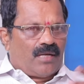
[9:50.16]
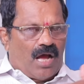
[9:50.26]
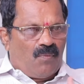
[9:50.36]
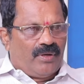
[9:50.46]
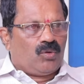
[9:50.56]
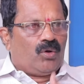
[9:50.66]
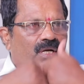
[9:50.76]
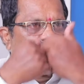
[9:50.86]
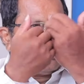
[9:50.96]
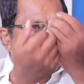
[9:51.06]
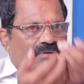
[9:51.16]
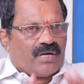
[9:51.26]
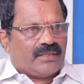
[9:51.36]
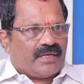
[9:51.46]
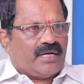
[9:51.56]
லாப நோக்கில செய்ய
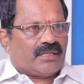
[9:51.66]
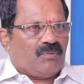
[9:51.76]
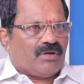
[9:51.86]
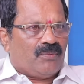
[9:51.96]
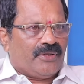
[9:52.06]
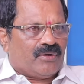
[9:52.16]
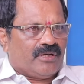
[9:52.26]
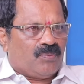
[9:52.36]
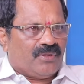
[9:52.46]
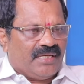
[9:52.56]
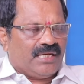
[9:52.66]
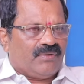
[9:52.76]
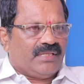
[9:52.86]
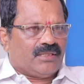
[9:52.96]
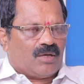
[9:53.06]
வேண்டால் தனியார் தான் விட முடியும் இப்போ நீங்க
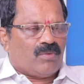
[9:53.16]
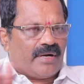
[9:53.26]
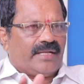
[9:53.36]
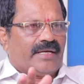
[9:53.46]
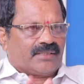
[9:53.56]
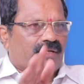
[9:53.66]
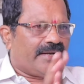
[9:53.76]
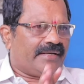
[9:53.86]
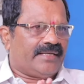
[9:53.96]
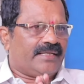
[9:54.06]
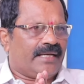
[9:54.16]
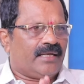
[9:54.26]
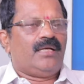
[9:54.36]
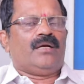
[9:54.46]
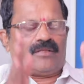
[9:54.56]
வந்து தமிழ்நாடு அரசாங்கம் இருக்குதுங்க
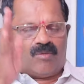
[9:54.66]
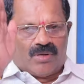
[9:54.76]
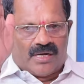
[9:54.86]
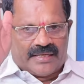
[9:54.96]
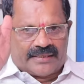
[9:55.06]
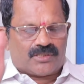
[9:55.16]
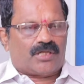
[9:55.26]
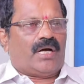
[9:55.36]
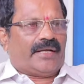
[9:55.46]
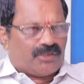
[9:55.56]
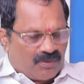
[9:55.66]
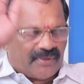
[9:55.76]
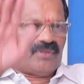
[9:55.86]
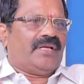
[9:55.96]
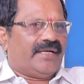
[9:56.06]
தமிழ்நாடு அரசாங்கம் அரசு பேருந்து